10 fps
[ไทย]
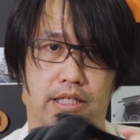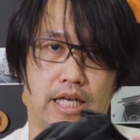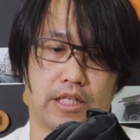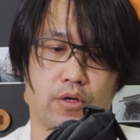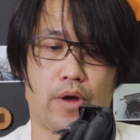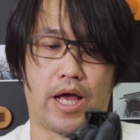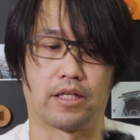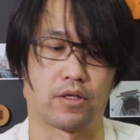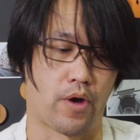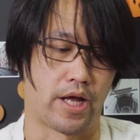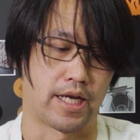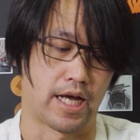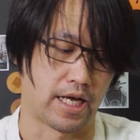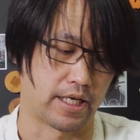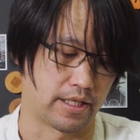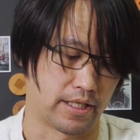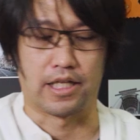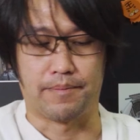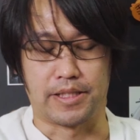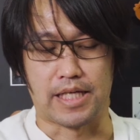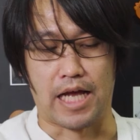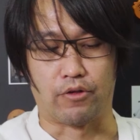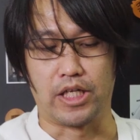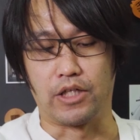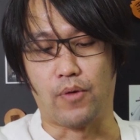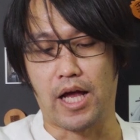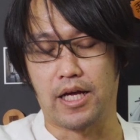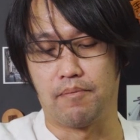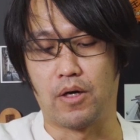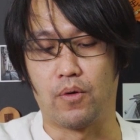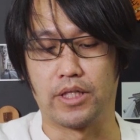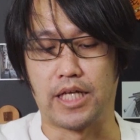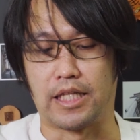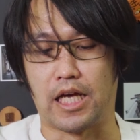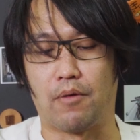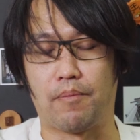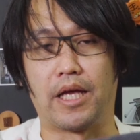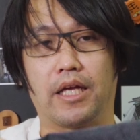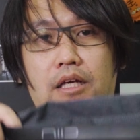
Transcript: อยากจะแขวนก็แขวนได้ก็จะเป็นสายตรงนี้หรือว่าบางคนอยากจะเอาไป